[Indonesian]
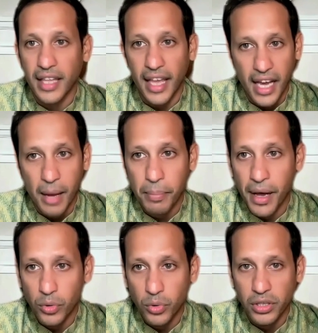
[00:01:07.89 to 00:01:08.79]
TK
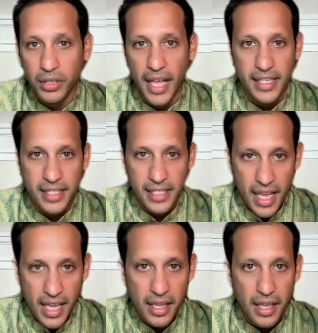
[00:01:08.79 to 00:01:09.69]
PAUD,
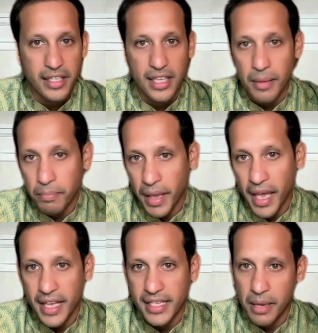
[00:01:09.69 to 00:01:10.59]
SD,
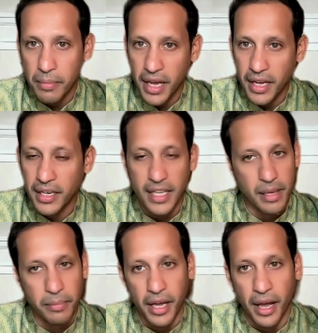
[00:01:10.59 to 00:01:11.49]
SMP, SMA,
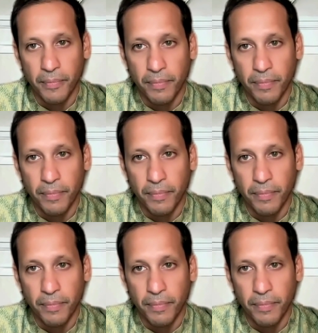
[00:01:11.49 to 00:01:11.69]
SMK.